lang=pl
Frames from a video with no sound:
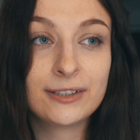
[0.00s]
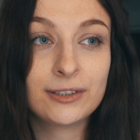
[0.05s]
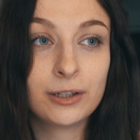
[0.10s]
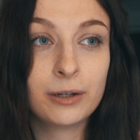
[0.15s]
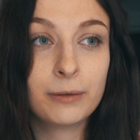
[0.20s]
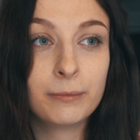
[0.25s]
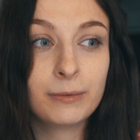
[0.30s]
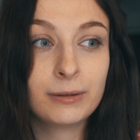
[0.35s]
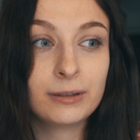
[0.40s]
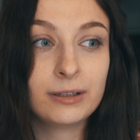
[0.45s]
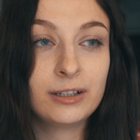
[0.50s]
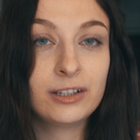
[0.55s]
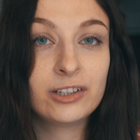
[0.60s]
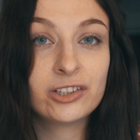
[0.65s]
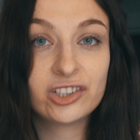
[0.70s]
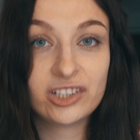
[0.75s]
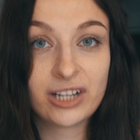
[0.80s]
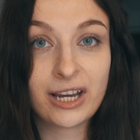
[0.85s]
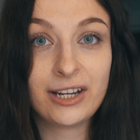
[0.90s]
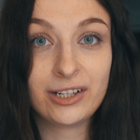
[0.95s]
są
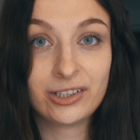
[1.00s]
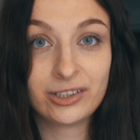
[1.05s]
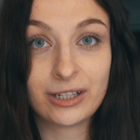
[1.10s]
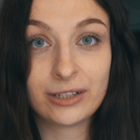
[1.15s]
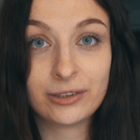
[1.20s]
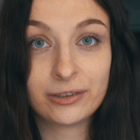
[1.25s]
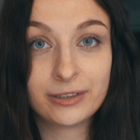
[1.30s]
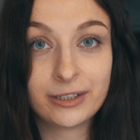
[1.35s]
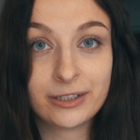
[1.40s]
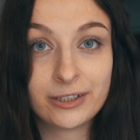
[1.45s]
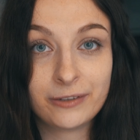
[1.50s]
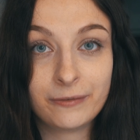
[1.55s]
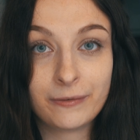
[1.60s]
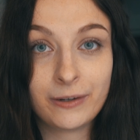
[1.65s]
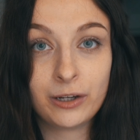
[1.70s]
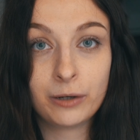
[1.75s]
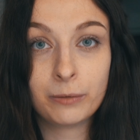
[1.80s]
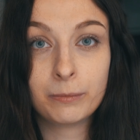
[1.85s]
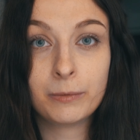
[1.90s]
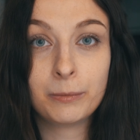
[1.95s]
lżejsze, to znaczy
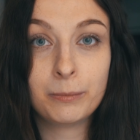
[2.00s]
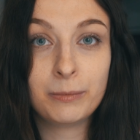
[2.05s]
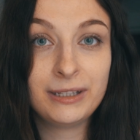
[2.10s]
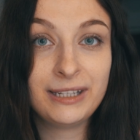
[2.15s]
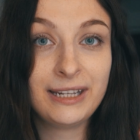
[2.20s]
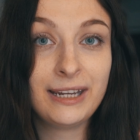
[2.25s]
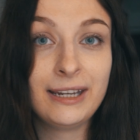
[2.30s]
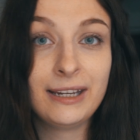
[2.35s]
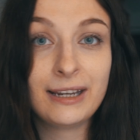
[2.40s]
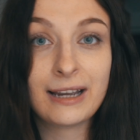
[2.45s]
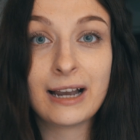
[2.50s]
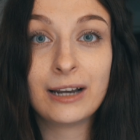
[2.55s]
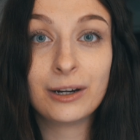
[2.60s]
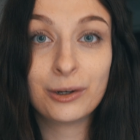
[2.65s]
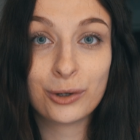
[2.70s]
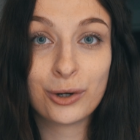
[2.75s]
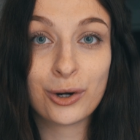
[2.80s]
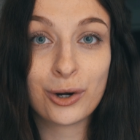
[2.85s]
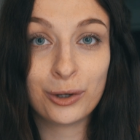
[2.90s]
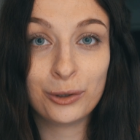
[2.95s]
mają mniej
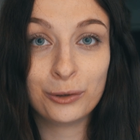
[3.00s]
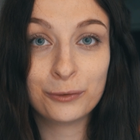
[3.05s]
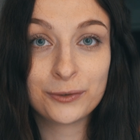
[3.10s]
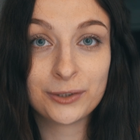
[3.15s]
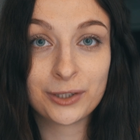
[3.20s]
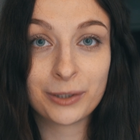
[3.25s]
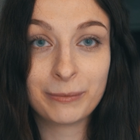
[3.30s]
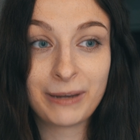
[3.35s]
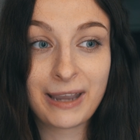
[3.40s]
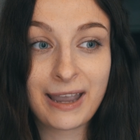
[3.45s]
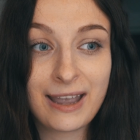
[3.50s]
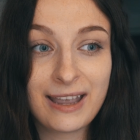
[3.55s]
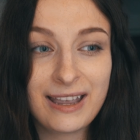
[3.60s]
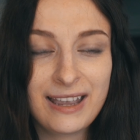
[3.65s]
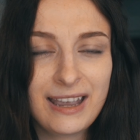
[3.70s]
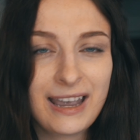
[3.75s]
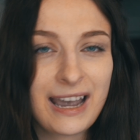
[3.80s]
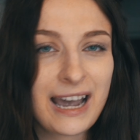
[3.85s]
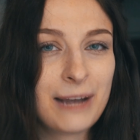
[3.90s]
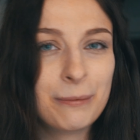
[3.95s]
alkoholu w sobie,
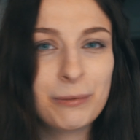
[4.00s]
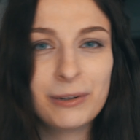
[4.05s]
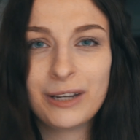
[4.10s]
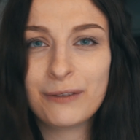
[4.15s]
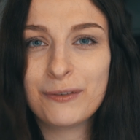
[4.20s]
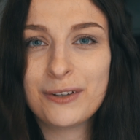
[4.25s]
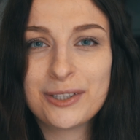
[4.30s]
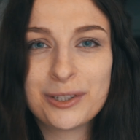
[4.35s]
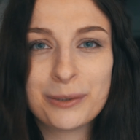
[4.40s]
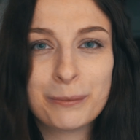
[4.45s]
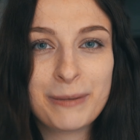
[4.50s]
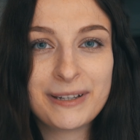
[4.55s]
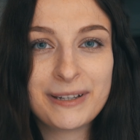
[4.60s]
albo nawet są